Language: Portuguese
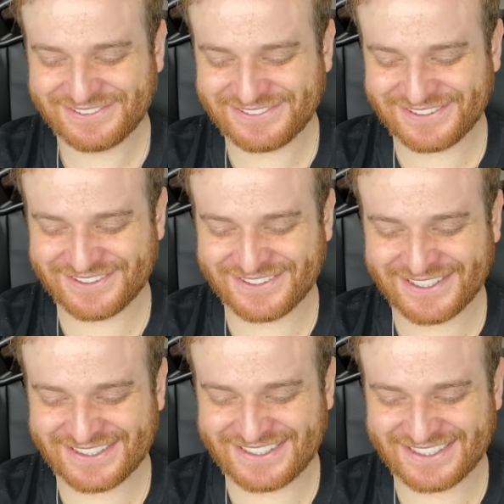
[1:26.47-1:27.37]

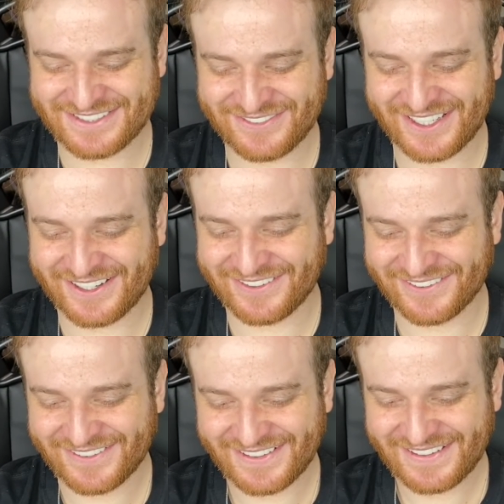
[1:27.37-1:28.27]
Cruzes,
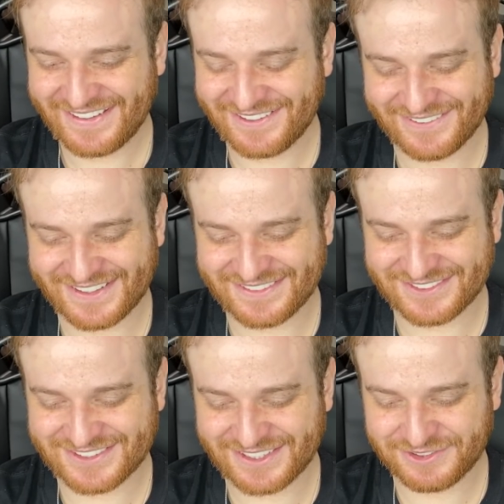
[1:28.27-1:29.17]
meu! Eu
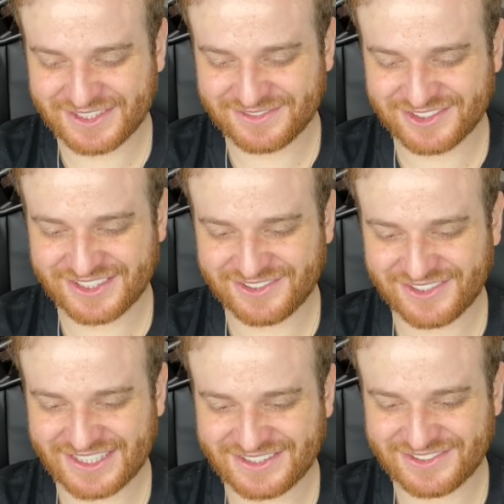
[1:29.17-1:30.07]
amo, eu amo, eu
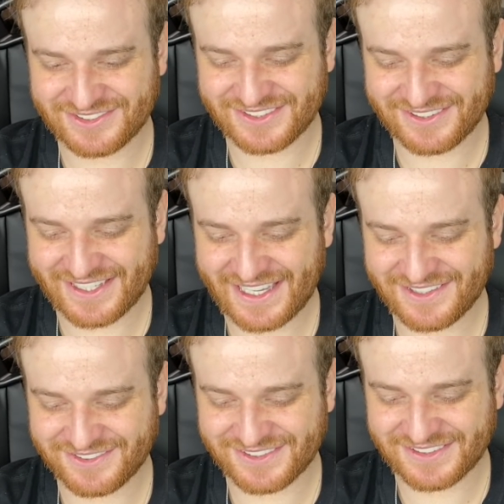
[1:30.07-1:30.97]
gosto, eu
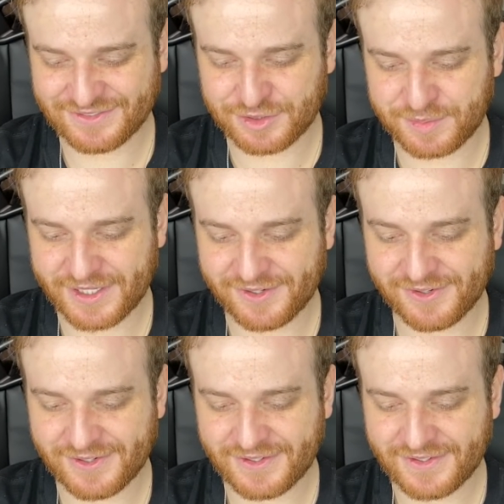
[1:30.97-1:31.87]
quero, vem comigo.